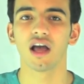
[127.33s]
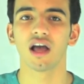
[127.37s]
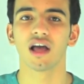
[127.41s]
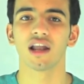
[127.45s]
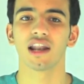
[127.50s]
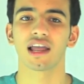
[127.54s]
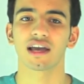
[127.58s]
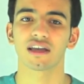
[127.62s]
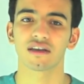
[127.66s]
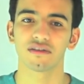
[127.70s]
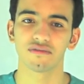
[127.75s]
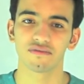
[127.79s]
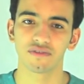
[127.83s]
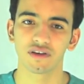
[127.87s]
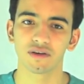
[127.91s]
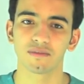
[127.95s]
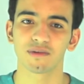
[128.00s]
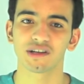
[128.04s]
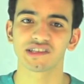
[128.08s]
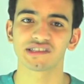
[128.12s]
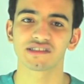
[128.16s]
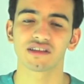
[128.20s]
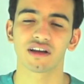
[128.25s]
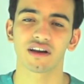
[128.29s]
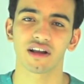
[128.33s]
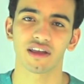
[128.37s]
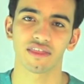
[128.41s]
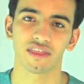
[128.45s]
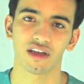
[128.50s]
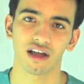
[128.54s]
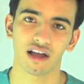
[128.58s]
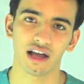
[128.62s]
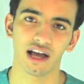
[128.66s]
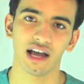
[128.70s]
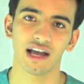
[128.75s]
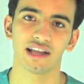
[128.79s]
لكن في مصدر
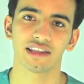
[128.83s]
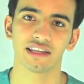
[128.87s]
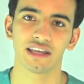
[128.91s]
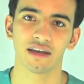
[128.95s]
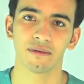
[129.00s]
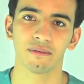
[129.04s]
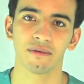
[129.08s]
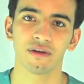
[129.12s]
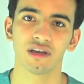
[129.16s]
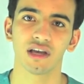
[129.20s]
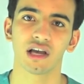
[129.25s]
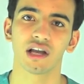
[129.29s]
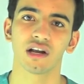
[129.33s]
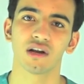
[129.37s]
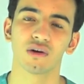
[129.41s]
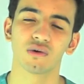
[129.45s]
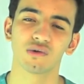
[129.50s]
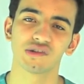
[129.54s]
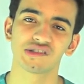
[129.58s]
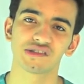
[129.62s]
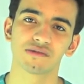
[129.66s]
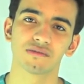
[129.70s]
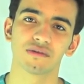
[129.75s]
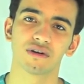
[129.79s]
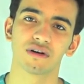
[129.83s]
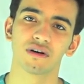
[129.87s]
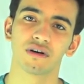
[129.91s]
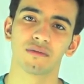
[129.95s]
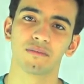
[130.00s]
اذا احد يبي اللي هو اسمه